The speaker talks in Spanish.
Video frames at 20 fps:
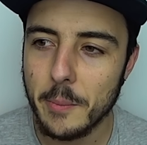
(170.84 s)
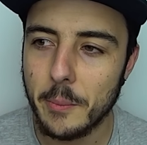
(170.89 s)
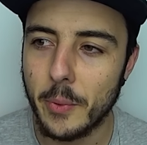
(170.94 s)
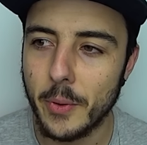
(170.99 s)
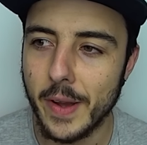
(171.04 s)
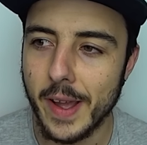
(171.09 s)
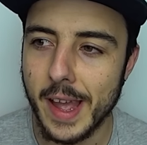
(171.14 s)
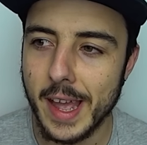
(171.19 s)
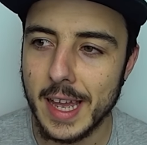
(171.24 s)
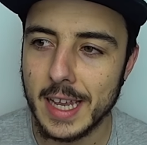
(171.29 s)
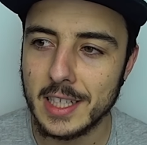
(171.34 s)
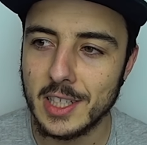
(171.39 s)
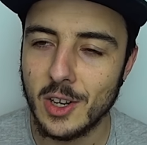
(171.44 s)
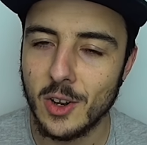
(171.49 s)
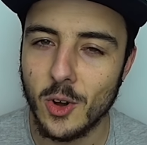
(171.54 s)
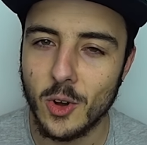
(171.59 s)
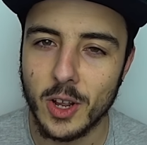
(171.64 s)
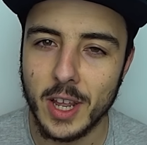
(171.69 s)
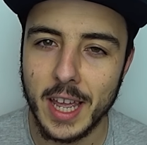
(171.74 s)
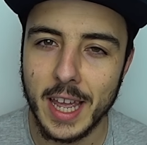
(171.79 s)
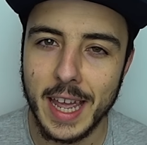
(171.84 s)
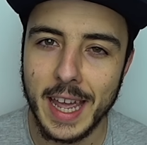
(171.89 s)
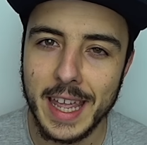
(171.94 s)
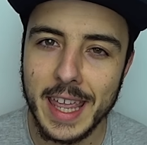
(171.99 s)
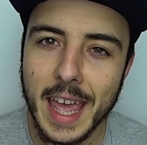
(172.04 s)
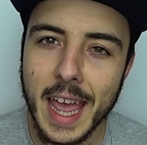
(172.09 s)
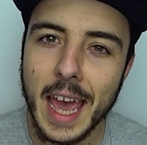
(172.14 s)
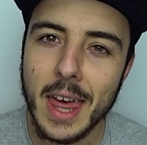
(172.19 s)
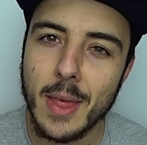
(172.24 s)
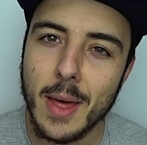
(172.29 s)
pues lo que
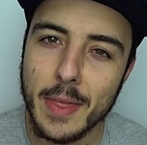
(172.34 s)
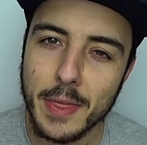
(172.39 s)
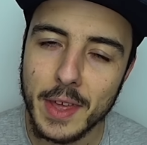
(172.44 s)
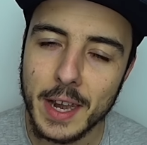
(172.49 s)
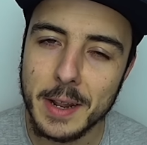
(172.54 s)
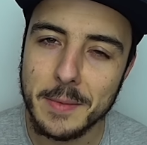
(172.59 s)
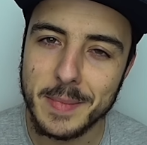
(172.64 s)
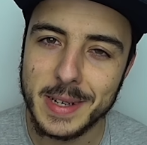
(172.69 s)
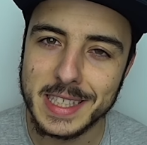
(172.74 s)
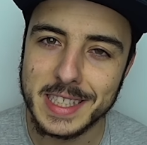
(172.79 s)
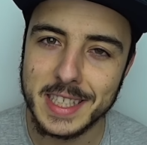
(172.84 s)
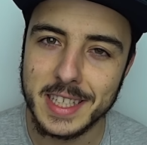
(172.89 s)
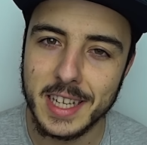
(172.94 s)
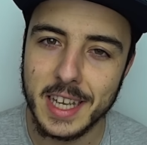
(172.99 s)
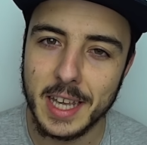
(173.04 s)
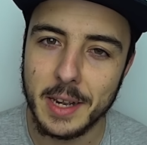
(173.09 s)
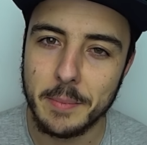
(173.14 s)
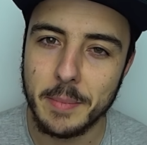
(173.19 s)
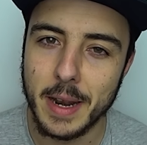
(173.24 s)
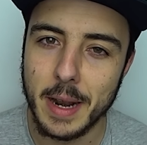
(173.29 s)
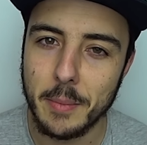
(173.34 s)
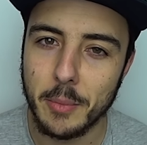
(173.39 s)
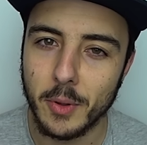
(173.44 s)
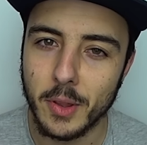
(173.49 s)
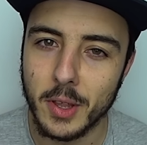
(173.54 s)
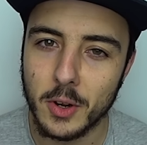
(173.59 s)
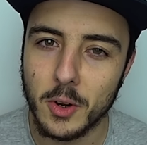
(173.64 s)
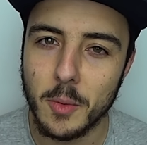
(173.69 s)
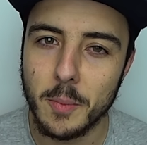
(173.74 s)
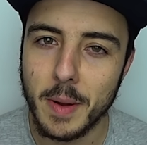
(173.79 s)
he llegado a hacer en bachiller para
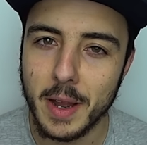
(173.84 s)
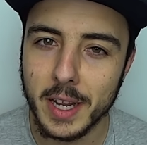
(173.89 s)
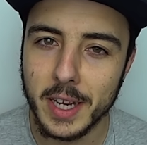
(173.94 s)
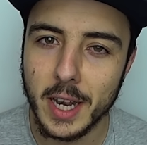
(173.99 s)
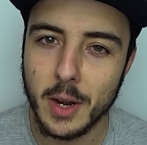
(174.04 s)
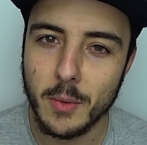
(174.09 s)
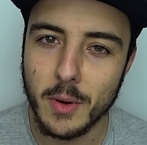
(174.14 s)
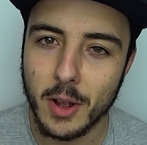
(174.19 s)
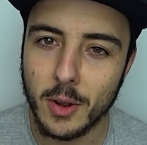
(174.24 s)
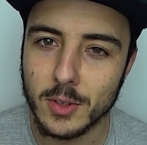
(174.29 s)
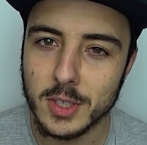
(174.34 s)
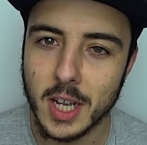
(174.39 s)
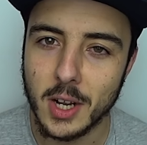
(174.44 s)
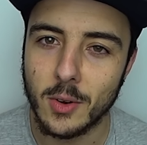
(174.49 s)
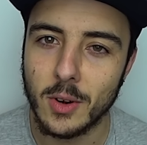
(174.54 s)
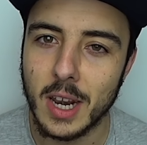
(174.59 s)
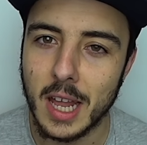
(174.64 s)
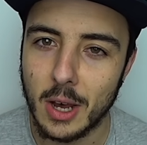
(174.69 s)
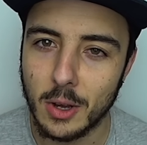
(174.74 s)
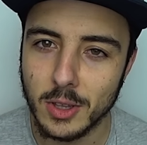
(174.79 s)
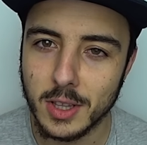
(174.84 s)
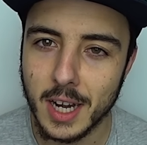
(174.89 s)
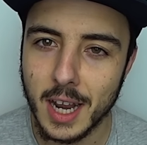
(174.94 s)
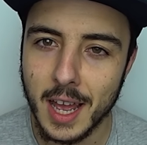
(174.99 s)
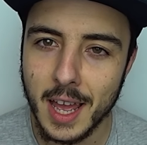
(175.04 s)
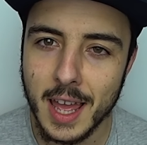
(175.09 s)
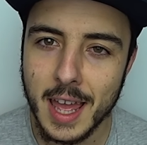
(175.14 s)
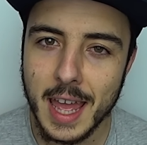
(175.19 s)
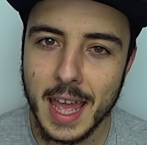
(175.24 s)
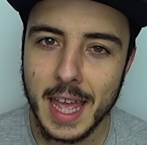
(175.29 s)
poder compaginar una cosa con la
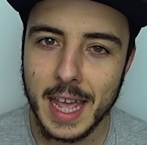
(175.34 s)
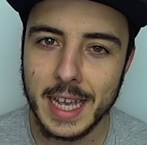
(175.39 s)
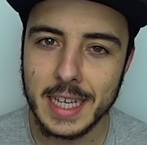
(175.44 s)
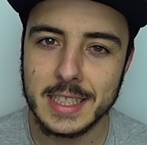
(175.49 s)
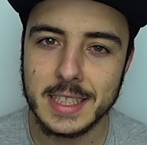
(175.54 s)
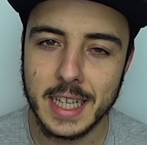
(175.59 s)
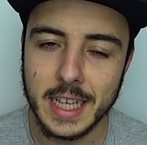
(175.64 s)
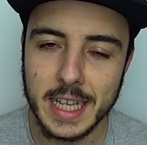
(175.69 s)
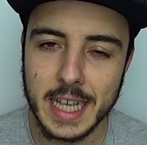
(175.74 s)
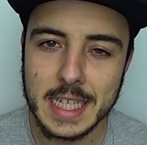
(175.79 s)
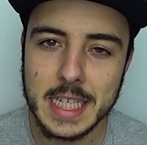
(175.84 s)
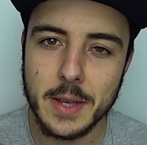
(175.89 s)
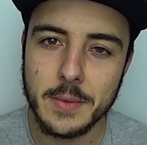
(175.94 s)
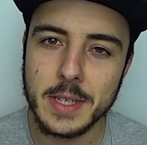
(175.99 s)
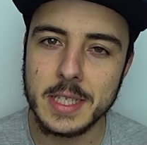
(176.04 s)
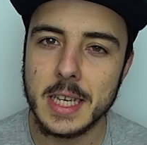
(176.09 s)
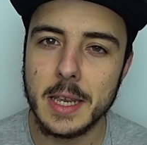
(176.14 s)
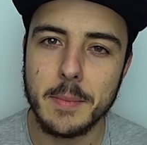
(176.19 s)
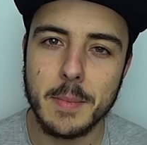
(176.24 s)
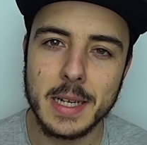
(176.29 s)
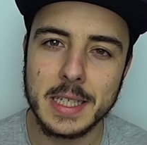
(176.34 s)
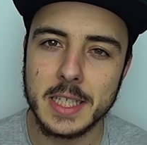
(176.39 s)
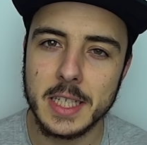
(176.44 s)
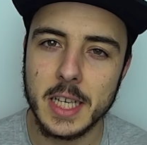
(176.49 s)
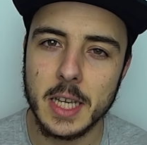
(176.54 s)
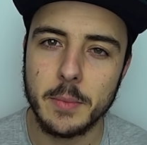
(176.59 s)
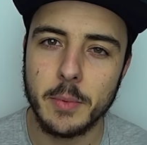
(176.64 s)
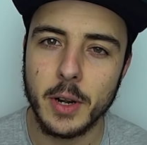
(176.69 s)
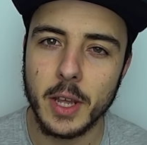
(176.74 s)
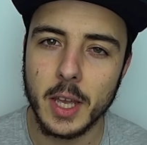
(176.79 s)
otra es que ya sabéis que en
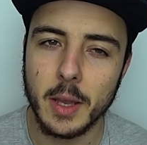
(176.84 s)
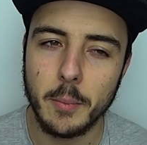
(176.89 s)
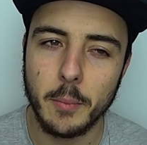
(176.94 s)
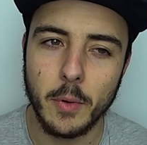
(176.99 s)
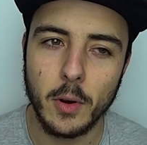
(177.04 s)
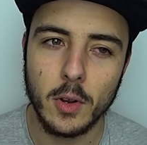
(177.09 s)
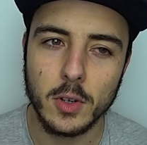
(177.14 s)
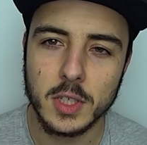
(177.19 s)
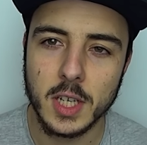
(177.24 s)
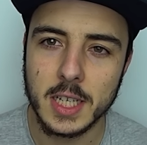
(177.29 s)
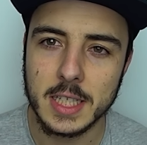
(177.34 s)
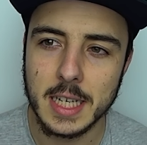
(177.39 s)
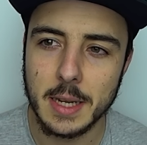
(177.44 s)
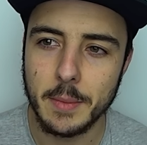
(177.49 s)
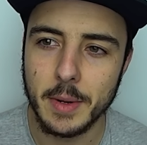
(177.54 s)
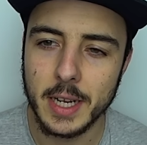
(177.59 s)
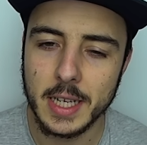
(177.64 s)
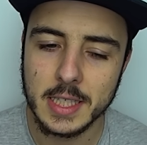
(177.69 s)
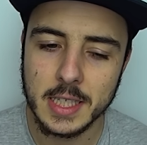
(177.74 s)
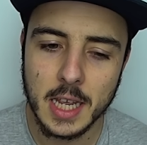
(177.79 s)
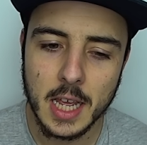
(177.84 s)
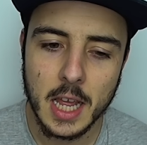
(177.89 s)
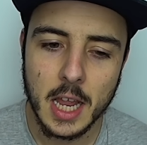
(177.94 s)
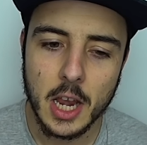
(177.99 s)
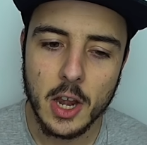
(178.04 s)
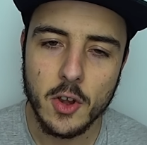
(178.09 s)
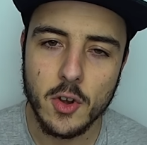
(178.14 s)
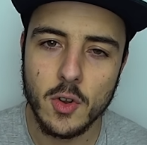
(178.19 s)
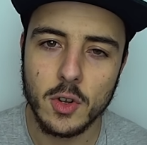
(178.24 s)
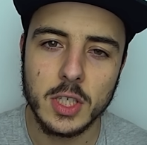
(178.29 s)
bachiller, por ejemplo, los exámenes
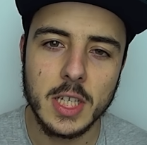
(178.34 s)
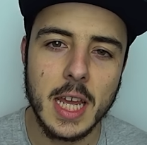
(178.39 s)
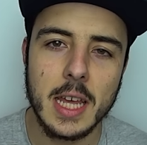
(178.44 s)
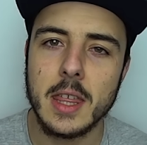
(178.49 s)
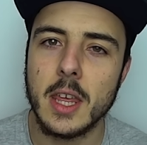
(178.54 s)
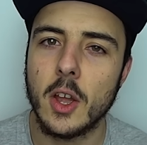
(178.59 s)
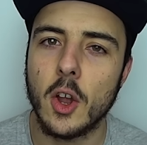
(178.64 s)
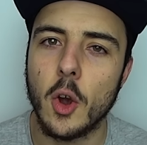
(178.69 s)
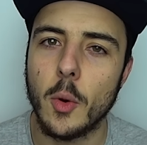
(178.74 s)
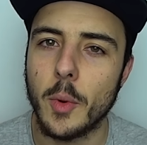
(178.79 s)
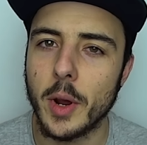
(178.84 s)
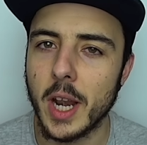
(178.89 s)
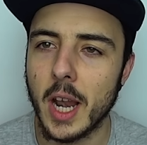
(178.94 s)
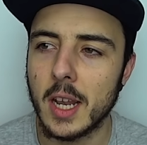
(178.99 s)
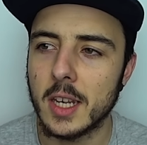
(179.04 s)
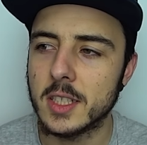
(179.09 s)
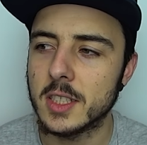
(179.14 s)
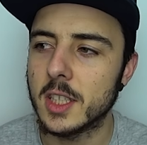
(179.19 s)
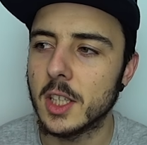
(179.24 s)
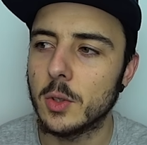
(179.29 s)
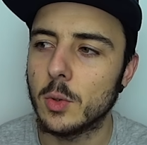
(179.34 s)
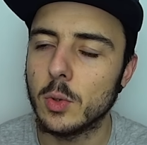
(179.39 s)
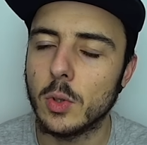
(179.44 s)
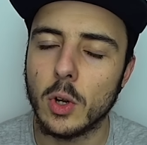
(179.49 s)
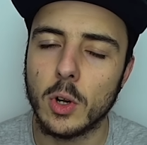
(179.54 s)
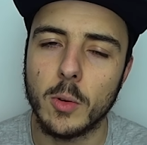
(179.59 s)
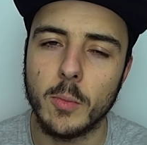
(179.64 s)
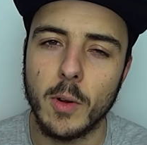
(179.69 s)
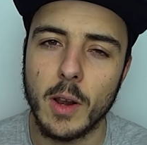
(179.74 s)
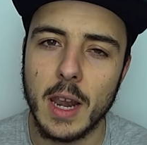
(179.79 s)
no se hacen como en el
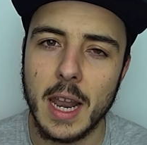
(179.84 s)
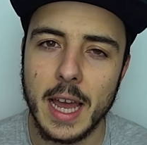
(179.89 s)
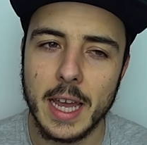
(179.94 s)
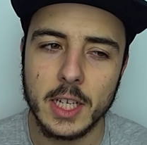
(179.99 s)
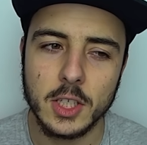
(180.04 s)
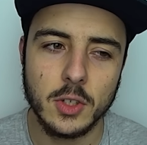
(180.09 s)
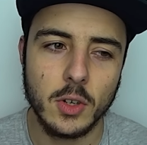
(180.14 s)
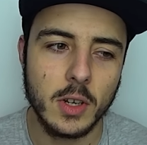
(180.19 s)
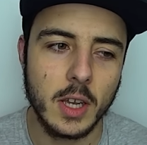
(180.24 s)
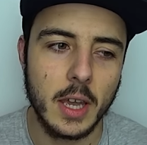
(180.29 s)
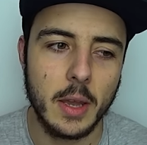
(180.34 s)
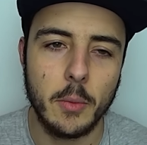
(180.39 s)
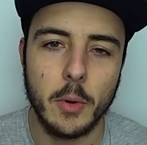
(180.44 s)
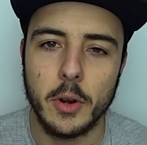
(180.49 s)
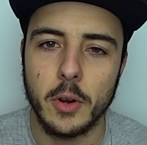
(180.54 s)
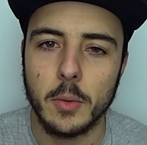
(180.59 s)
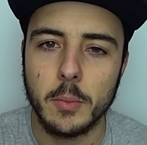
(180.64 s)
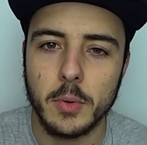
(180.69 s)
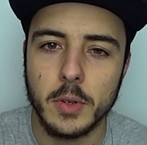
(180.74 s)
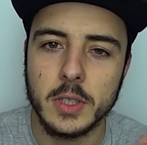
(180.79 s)
instituto, como en la ESO, que bueno,